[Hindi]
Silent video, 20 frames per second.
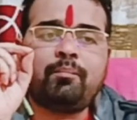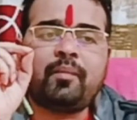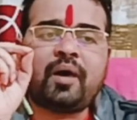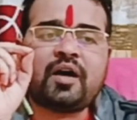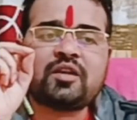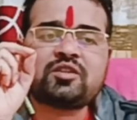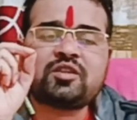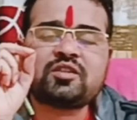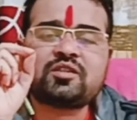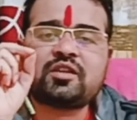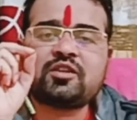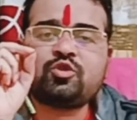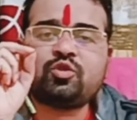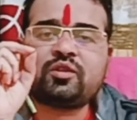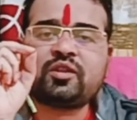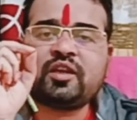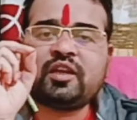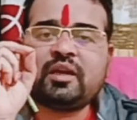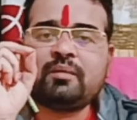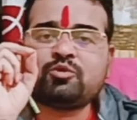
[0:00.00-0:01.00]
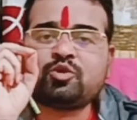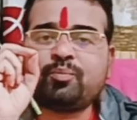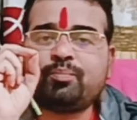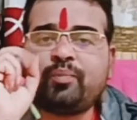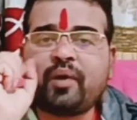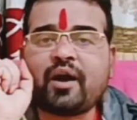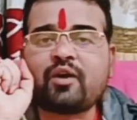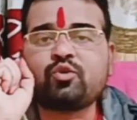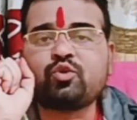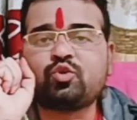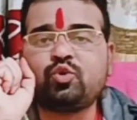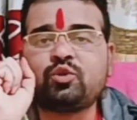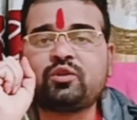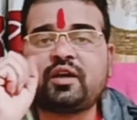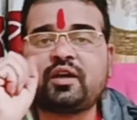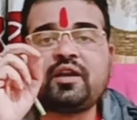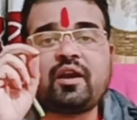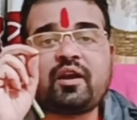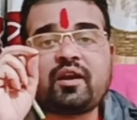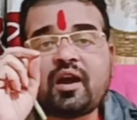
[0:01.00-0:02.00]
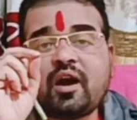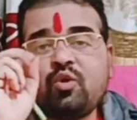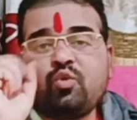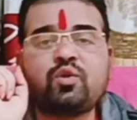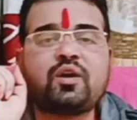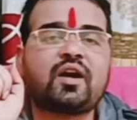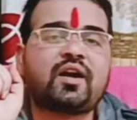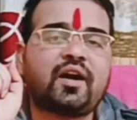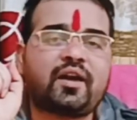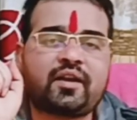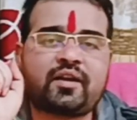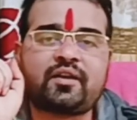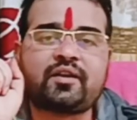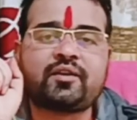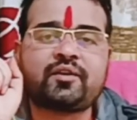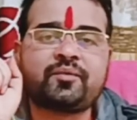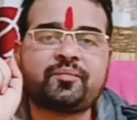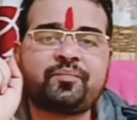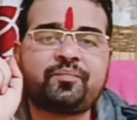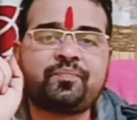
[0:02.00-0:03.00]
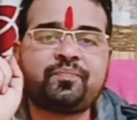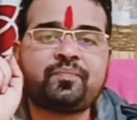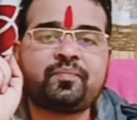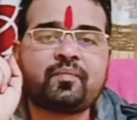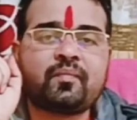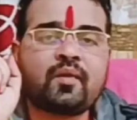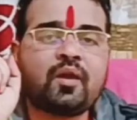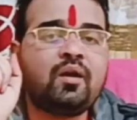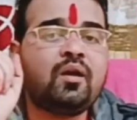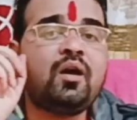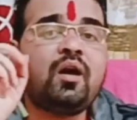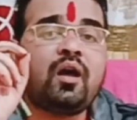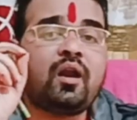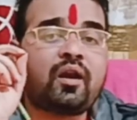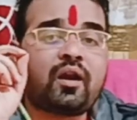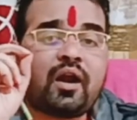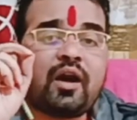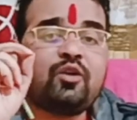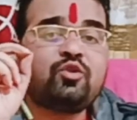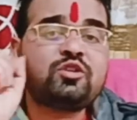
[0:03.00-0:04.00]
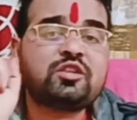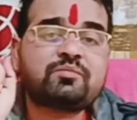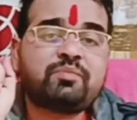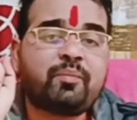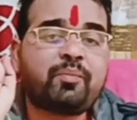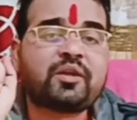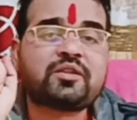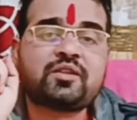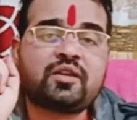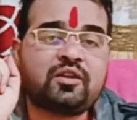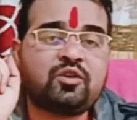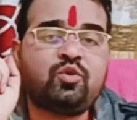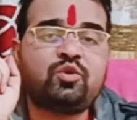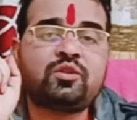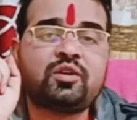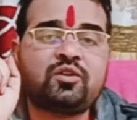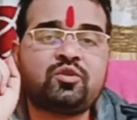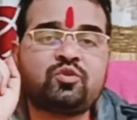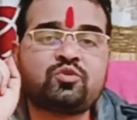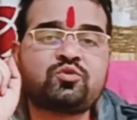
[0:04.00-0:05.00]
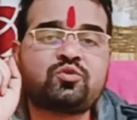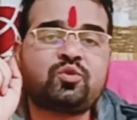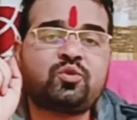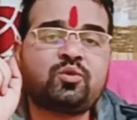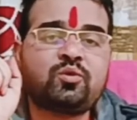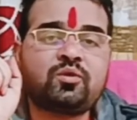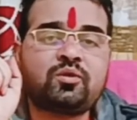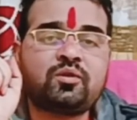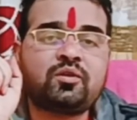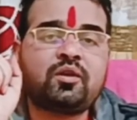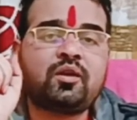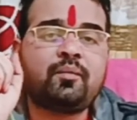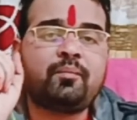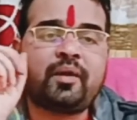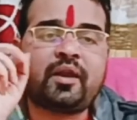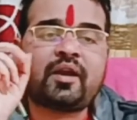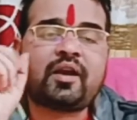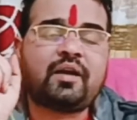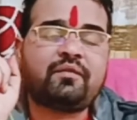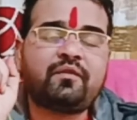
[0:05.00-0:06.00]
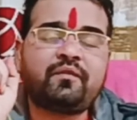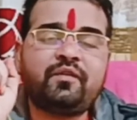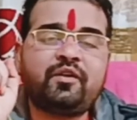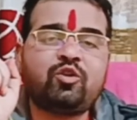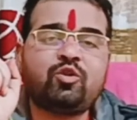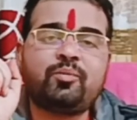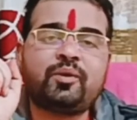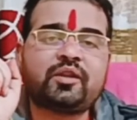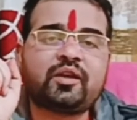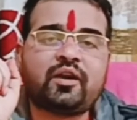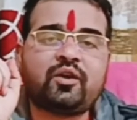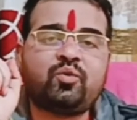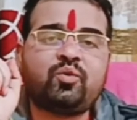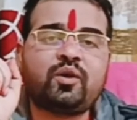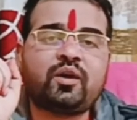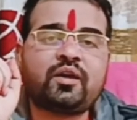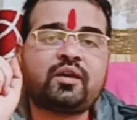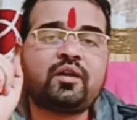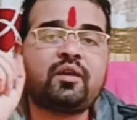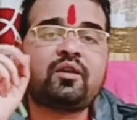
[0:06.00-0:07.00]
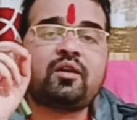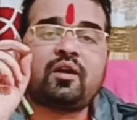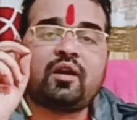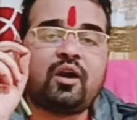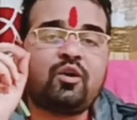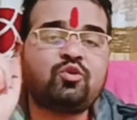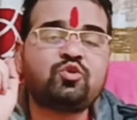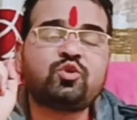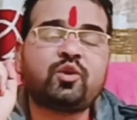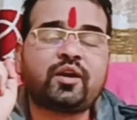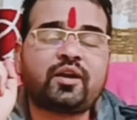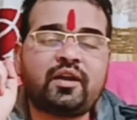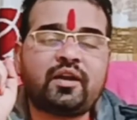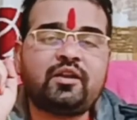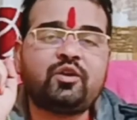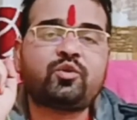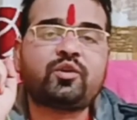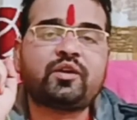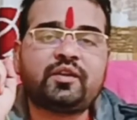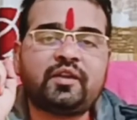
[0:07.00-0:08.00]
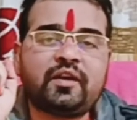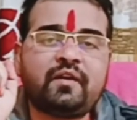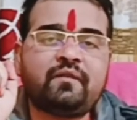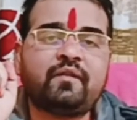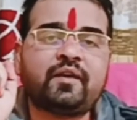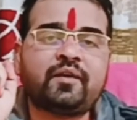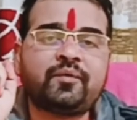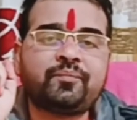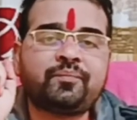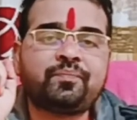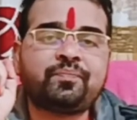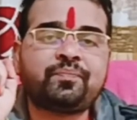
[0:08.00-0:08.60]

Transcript: माचिस की जो तीली में जो बारूद होता है ये राहु का कारक है राहु जिसमें प्रसन्न होते हैं दोस्तों मैंने काफी वीडियो में बताया हुआ है कि राहु जो है कलियों के देव हैं